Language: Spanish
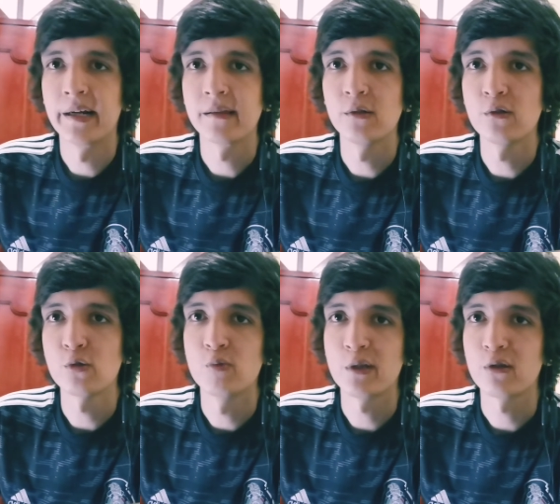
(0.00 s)
Para todos
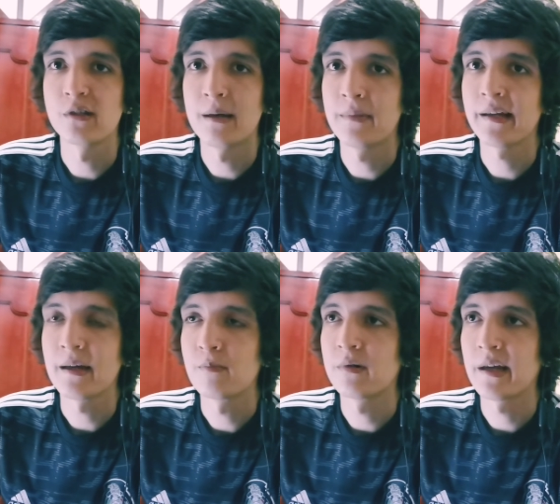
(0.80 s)
esos muertos de hambre que
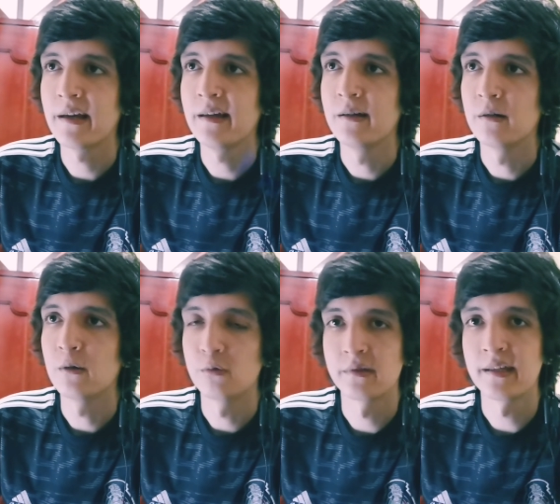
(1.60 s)
hay por ahí,
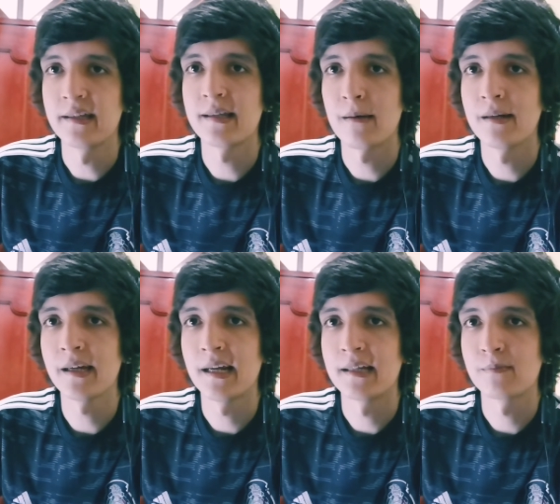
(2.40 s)
¿ustedes saben
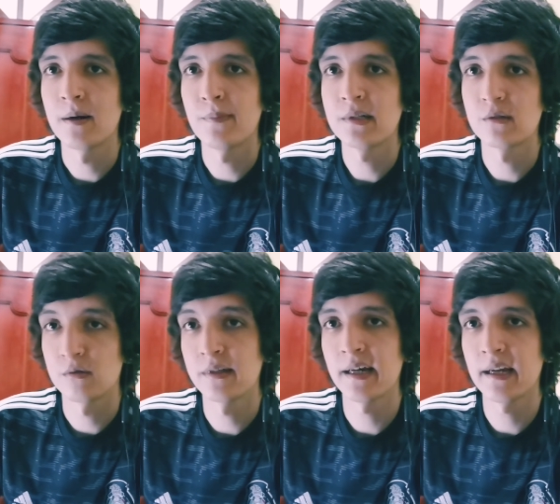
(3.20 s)
que las papas
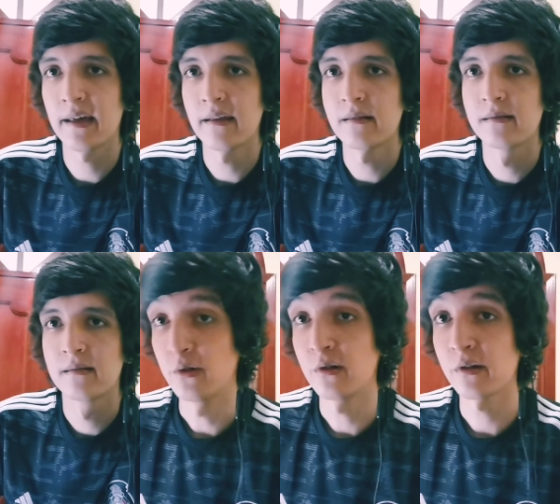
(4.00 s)
son sagradas?
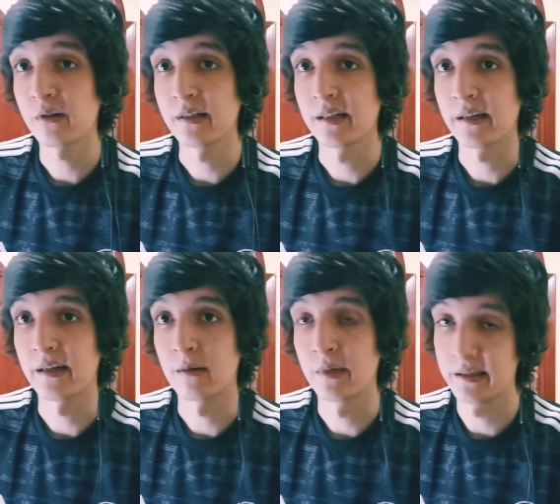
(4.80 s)
Yo no creo que se
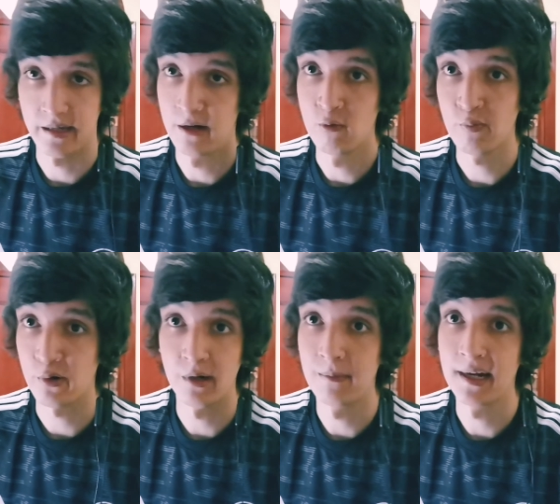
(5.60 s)
quieran meter en un
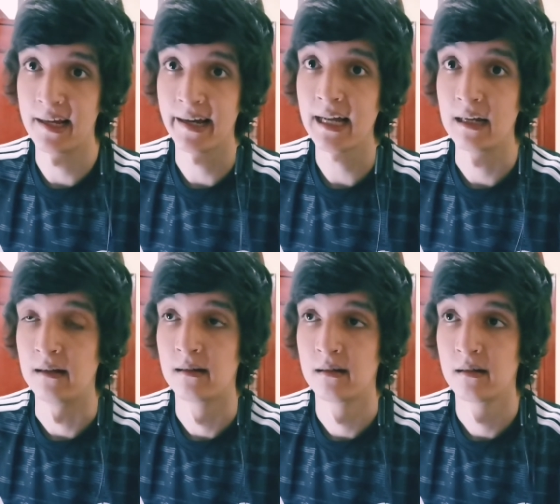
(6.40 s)
problema legal.
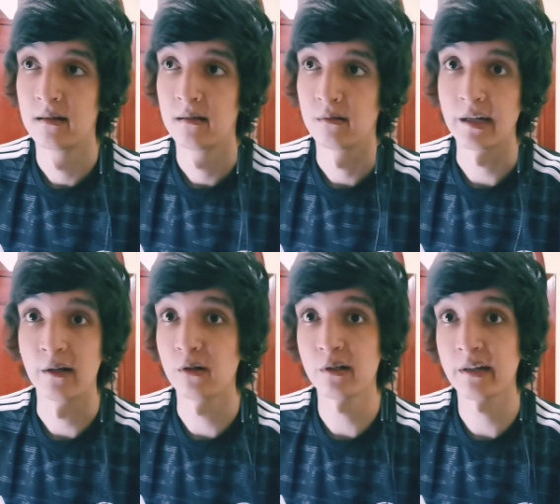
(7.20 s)
O sea,
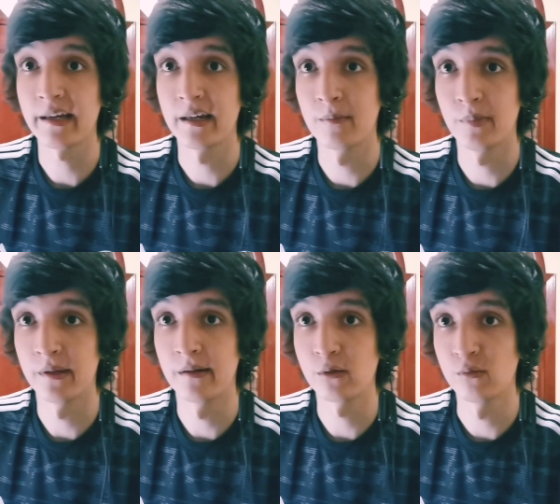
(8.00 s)
no creo que quieran
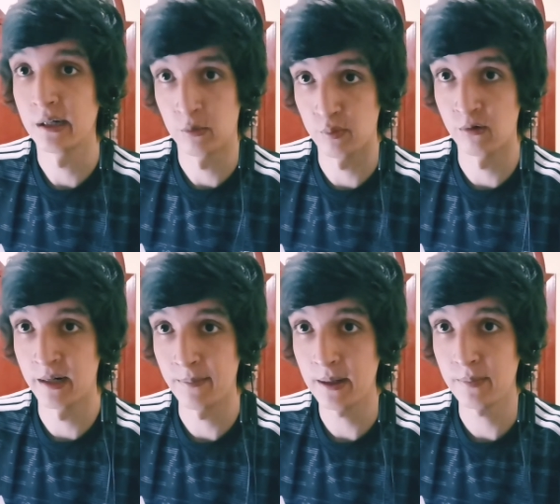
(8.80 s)
perder su mano por
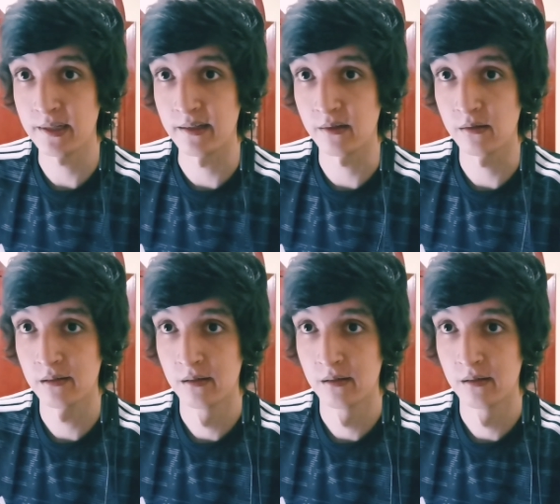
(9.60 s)
una papa, ¿cierto?